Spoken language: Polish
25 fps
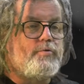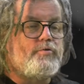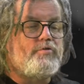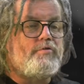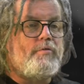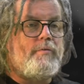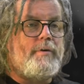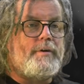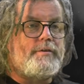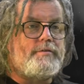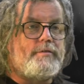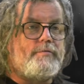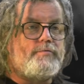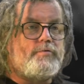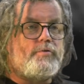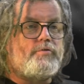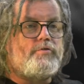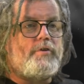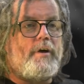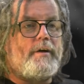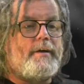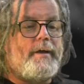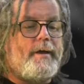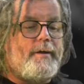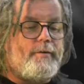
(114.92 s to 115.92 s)
dużą aktywność
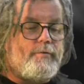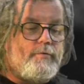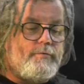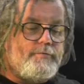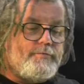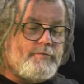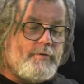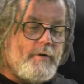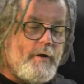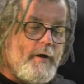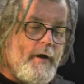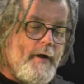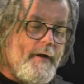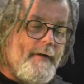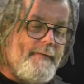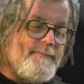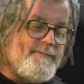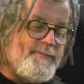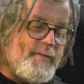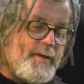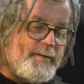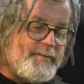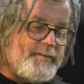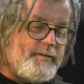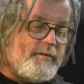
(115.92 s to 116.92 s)
hakerów
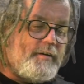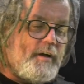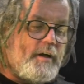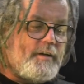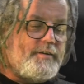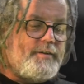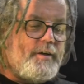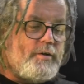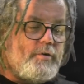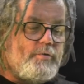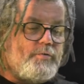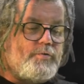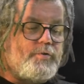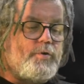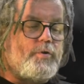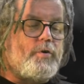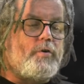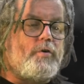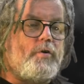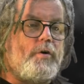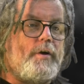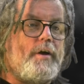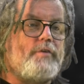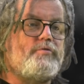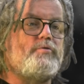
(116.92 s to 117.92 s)
takich hakterów,
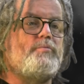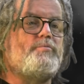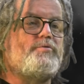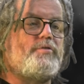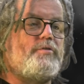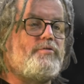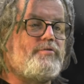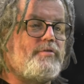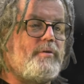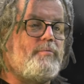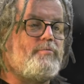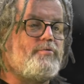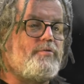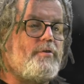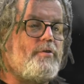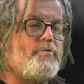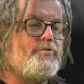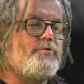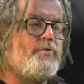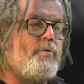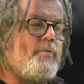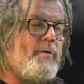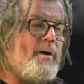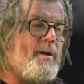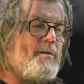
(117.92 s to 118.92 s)
których kojarzą przede wszystkim z
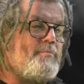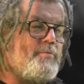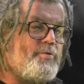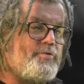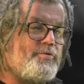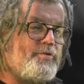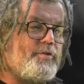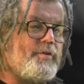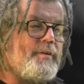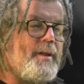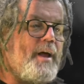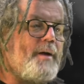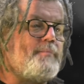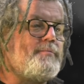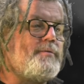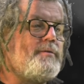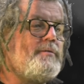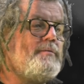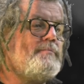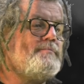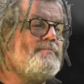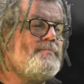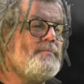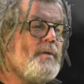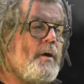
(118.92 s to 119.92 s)
Rosją albo z
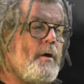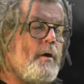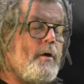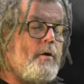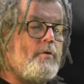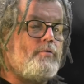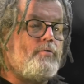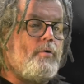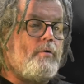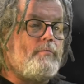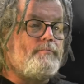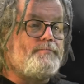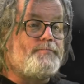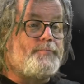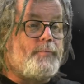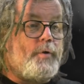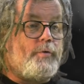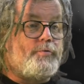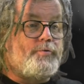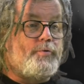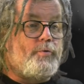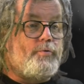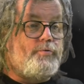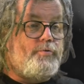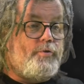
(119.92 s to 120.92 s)
Chinami. No,
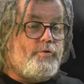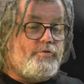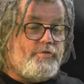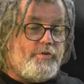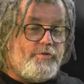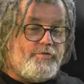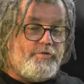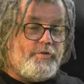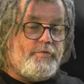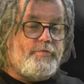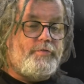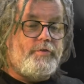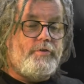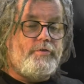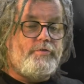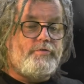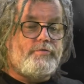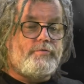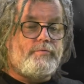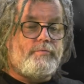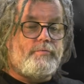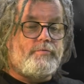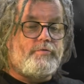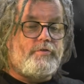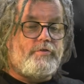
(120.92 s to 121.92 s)
trudno się
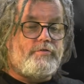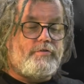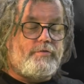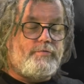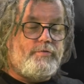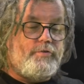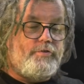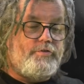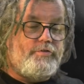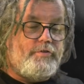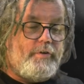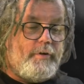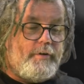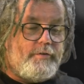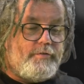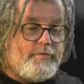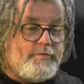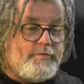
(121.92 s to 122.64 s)
dziwić. Rzeczywiście